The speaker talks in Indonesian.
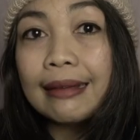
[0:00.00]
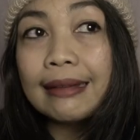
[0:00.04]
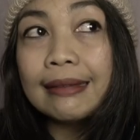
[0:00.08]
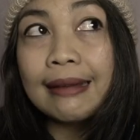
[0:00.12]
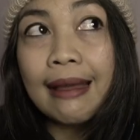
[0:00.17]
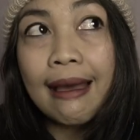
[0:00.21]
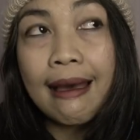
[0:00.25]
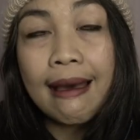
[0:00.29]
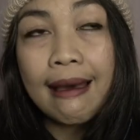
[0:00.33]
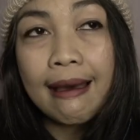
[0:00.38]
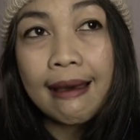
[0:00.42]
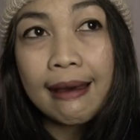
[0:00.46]

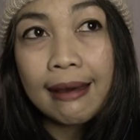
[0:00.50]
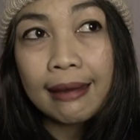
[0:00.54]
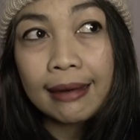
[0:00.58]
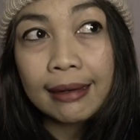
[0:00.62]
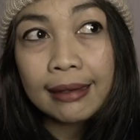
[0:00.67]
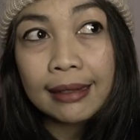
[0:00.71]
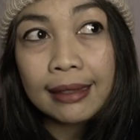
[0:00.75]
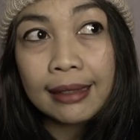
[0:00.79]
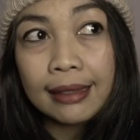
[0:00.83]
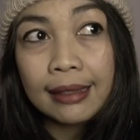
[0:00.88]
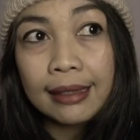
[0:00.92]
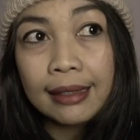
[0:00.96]

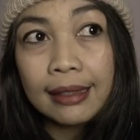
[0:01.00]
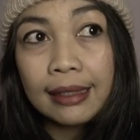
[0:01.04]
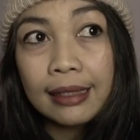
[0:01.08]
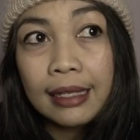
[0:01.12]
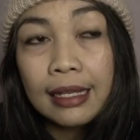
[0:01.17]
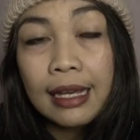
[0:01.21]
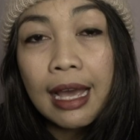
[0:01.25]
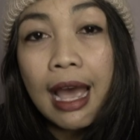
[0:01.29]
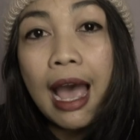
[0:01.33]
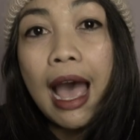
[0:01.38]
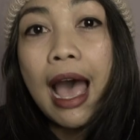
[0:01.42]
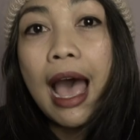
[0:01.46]
dari
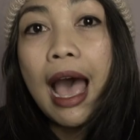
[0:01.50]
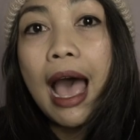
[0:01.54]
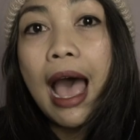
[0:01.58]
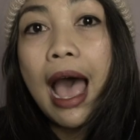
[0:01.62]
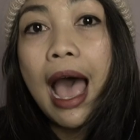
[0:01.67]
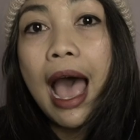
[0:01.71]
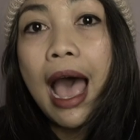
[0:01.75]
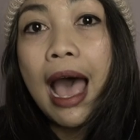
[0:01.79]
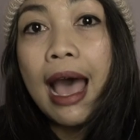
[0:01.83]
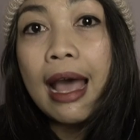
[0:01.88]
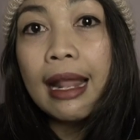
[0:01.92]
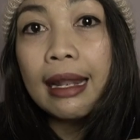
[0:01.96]

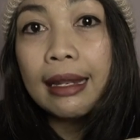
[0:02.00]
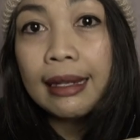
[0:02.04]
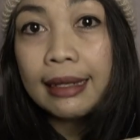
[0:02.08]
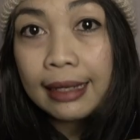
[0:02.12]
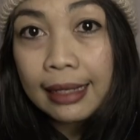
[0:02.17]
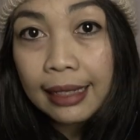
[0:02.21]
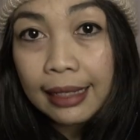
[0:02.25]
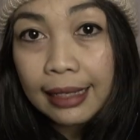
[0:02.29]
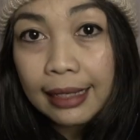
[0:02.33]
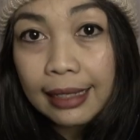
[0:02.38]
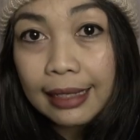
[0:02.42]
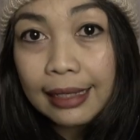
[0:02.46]

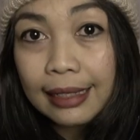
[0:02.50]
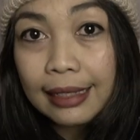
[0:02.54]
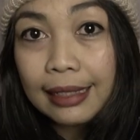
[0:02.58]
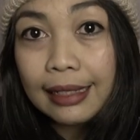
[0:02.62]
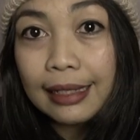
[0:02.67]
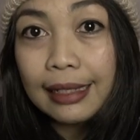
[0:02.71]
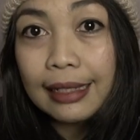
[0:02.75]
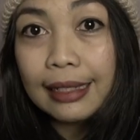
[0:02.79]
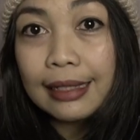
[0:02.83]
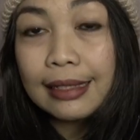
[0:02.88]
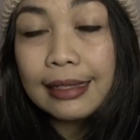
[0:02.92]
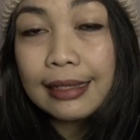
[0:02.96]
adik
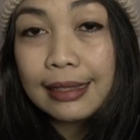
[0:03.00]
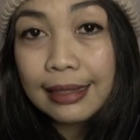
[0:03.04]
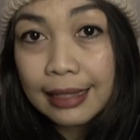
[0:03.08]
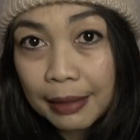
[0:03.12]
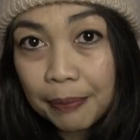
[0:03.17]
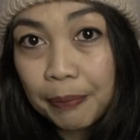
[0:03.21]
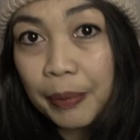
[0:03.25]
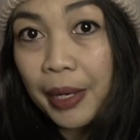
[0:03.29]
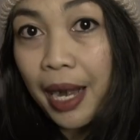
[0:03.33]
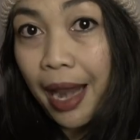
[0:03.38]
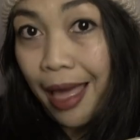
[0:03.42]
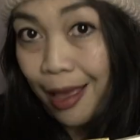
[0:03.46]

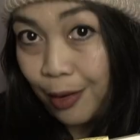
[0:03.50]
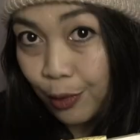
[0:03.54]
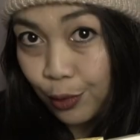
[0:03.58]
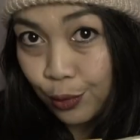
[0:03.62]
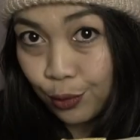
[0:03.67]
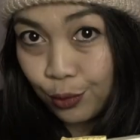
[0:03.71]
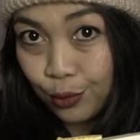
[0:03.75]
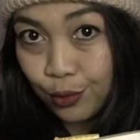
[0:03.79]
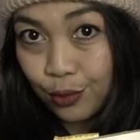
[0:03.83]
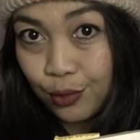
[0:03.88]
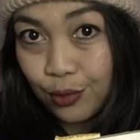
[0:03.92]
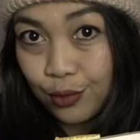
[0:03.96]
si
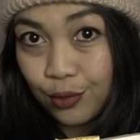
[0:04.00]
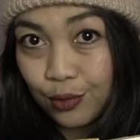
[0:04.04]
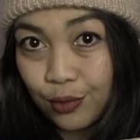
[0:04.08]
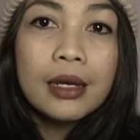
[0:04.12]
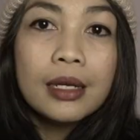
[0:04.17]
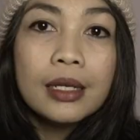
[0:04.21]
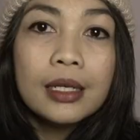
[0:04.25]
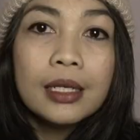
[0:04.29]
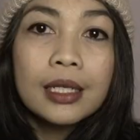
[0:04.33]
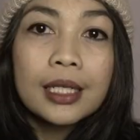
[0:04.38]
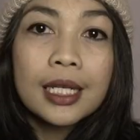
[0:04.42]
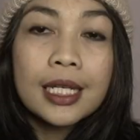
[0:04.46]
pelaku.
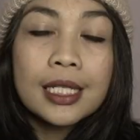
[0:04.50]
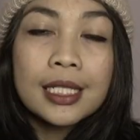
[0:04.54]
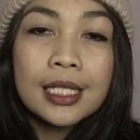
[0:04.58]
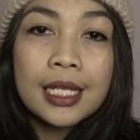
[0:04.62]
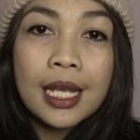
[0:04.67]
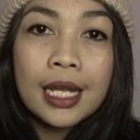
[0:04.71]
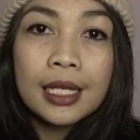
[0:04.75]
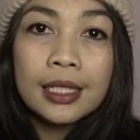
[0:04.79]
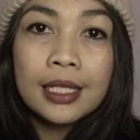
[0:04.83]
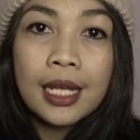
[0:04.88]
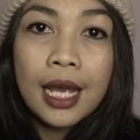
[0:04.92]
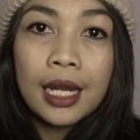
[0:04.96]

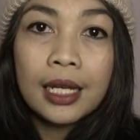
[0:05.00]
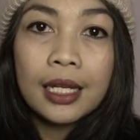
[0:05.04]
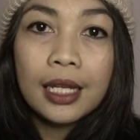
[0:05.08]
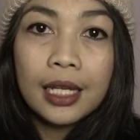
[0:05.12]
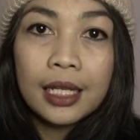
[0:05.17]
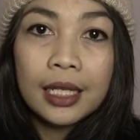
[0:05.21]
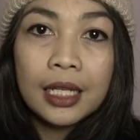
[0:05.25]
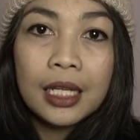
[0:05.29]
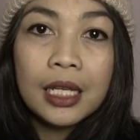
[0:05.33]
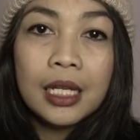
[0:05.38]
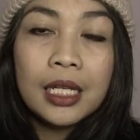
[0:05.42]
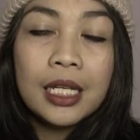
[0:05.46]
Kejadian
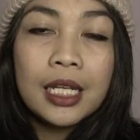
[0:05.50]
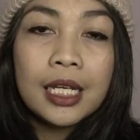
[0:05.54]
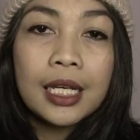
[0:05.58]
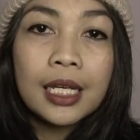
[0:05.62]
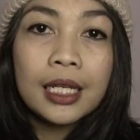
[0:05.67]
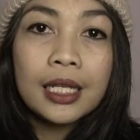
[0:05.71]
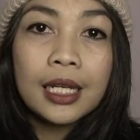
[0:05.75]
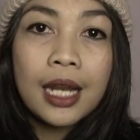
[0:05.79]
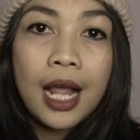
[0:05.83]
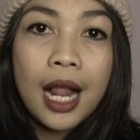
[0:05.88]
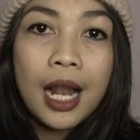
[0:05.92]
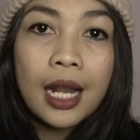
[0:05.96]
ini
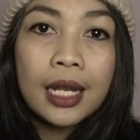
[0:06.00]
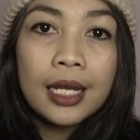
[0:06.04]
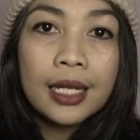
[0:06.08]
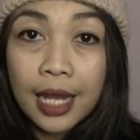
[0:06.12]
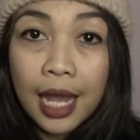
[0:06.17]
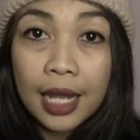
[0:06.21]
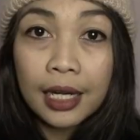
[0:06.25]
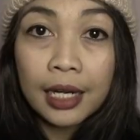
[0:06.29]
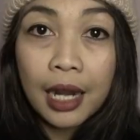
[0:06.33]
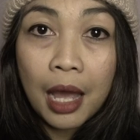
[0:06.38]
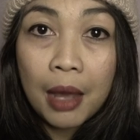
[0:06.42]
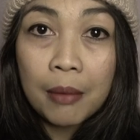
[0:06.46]
dikenal
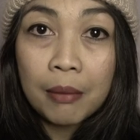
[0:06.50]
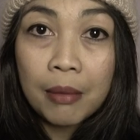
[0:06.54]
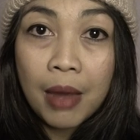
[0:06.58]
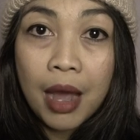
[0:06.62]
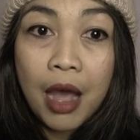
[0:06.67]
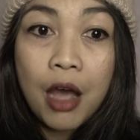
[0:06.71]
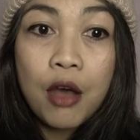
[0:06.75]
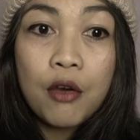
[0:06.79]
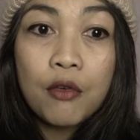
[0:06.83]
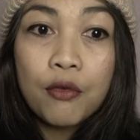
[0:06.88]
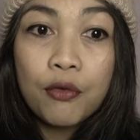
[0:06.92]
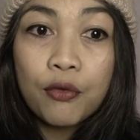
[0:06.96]
dengan
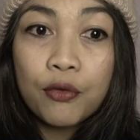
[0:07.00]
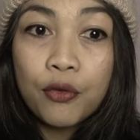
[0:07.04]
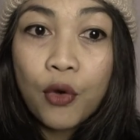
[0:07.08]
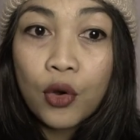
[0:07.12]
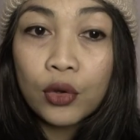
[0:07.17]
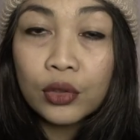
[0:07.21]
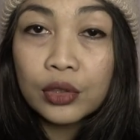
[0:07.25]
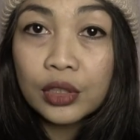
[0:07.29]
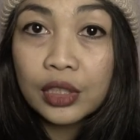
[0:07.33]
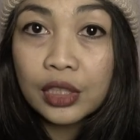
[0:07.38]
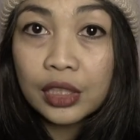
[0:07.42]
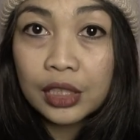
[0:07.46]
nama
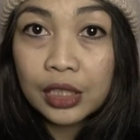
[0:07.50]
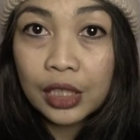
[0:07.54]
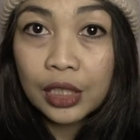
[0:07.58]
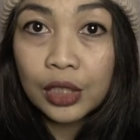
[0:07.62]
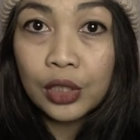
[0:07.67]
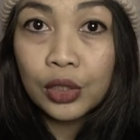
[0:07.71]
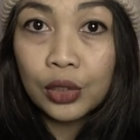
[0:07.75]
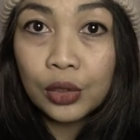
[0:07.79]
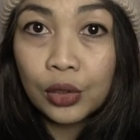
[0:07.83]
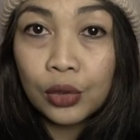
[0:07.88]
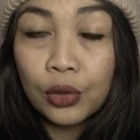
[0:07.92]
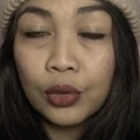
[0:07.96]
von
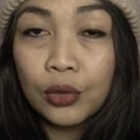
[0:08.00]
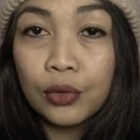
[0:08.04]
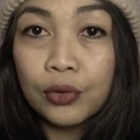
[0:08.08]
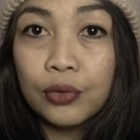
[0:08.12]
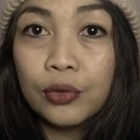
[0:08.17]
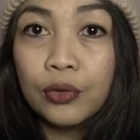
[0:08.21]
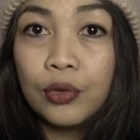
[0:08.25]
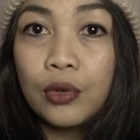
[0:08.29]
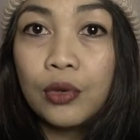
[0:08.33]
Sindorf